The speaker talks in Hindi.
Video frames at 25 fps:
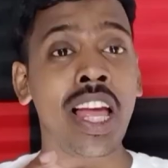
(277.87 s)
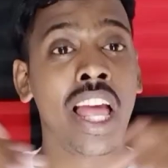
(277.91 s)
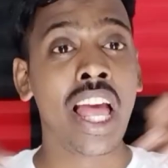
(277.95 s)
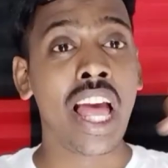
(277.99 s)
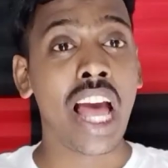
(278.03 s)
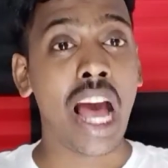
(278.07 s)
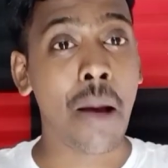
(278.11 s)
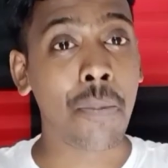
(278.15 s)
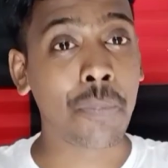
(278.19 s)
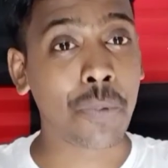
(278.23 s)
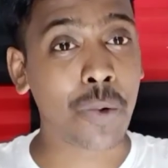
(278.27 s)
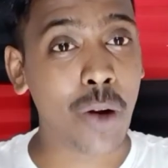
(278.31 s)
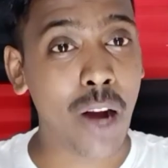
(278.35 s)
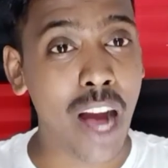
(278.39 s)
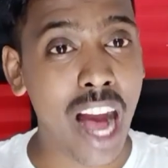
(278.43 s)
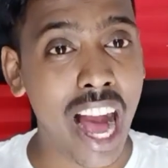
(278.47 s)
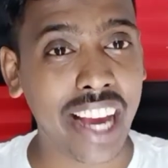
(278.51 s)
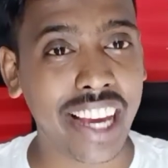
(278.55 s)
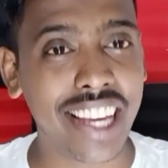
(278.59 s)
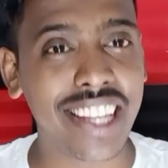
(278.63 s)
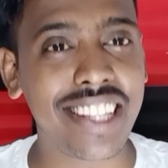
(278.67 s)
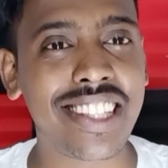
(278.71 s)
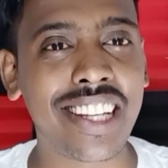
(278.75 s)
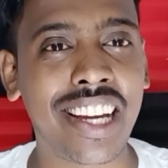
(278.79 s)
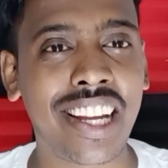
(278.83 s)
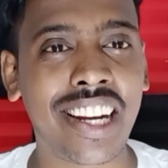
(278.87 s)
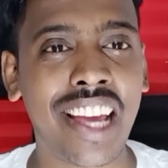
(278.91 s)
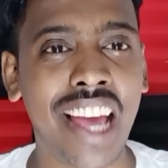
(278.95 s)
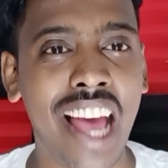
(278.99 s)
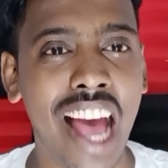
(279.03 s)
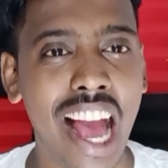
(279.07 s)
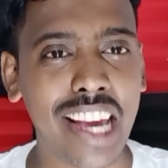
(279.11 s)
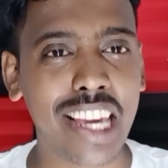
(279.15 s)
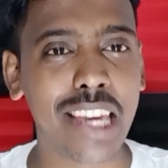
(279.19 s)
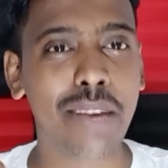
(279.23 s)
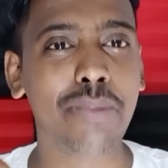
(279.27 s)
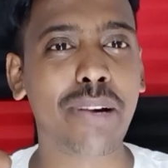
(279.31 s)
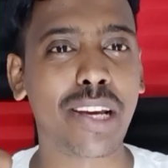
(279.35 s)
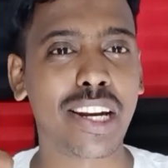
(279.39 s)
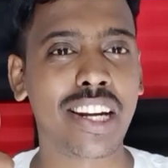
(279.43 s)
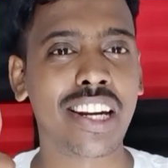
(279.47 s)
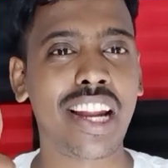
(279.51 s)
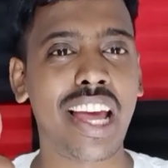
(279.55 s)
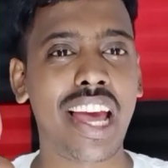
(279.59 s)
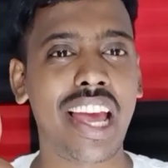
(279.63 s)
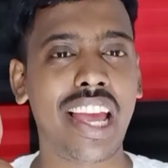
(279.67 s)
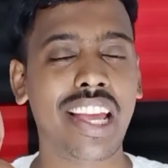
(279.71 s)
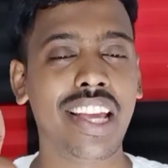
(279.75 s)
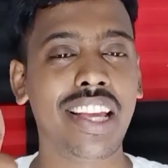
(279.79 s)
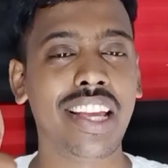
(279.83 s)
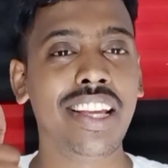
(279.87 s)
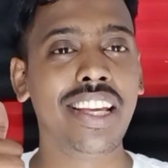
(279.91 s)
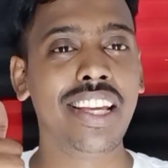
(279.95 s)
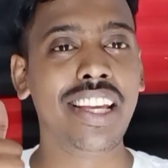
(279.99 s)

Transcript: हमको आगे जाना है आगे बढ़ना है